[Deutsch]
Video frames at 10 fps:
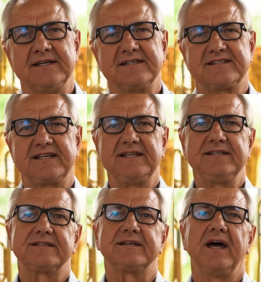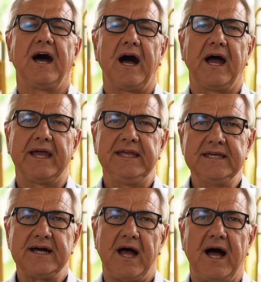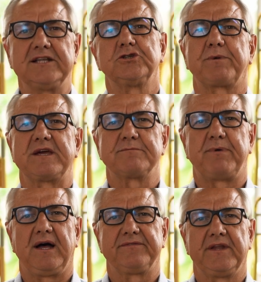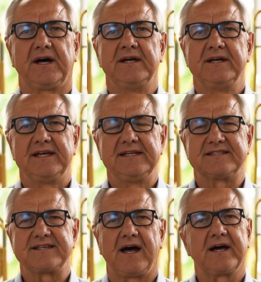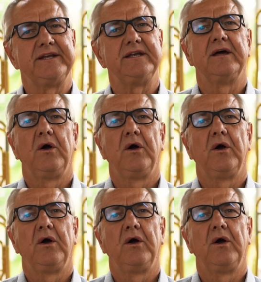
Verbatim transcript: sind Ihr Ansprechpartner in Sachen